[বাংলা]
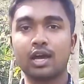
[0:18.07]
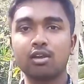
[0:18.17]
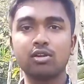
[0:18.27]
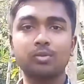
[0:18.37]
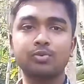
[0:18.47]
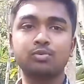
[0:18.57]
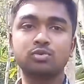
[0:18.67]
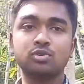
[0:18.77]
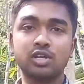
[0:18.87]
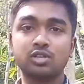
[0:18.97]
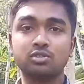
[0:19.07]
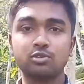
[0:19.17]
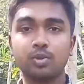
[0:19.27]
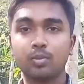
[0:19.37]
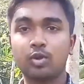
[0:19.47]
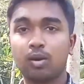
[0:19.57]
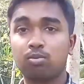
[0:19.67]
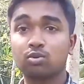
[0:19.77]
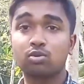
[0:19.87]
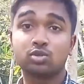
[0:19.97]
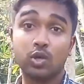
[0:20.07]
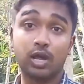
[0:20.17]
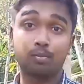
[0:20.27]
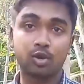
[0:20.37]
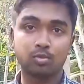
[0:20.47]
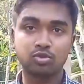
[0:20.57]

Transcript: কারণ আপনি বন্ধুরা ইউটিউবে ভিডিও আপলোড করতে হলে আপনার